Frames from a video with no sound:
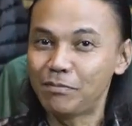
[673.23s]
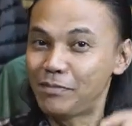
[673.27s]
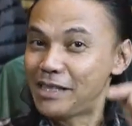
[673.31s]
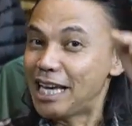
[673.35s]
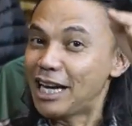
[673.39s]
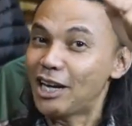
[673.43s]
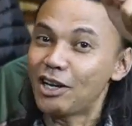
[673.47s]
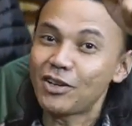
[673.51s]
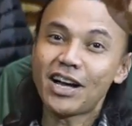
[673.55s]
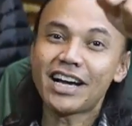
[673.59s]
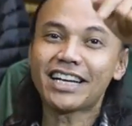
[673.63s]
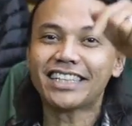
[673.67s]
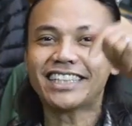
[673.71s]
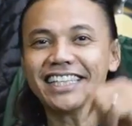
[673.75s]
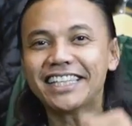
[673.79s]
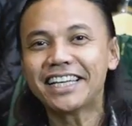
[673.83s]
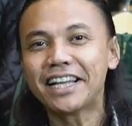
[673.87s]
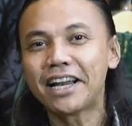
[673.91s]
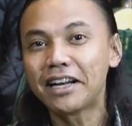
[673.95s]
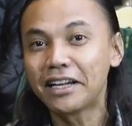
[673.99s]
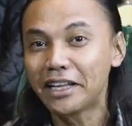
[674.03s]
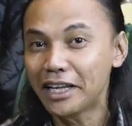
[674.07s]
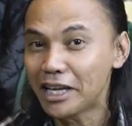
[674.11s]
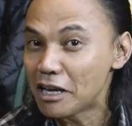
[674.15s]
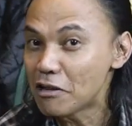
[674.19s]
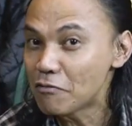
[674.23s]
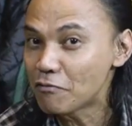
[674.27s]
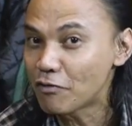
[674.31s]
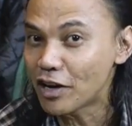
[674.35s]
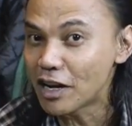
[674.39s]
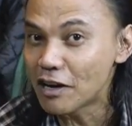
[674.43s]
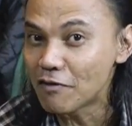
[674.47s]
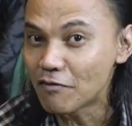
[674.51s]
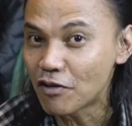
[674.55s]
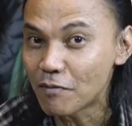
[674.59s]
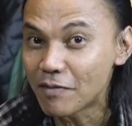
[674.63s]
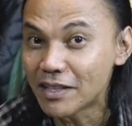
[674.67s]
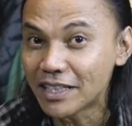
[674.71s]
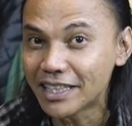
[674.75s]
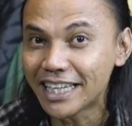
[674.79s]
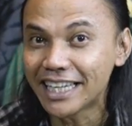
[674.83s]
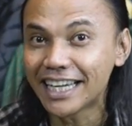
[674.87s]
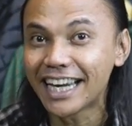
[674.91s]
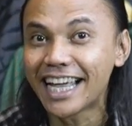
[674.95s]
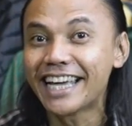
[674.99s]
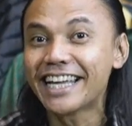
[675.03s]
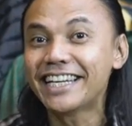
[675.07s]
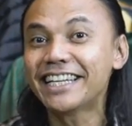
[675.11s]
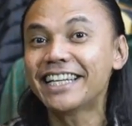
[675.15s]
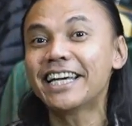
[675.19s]
Biar lu gak ketinggalan info-info penting
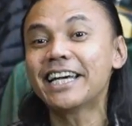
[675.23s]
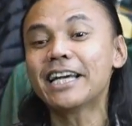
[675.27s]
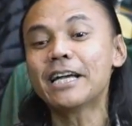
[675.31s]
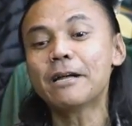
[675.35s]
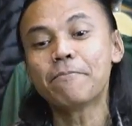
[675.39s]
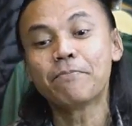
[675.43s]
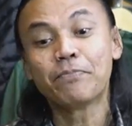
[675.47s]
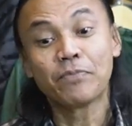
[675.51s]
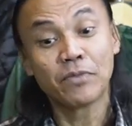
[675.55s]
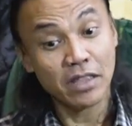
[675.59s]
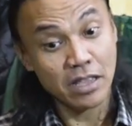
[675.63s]
lainnya.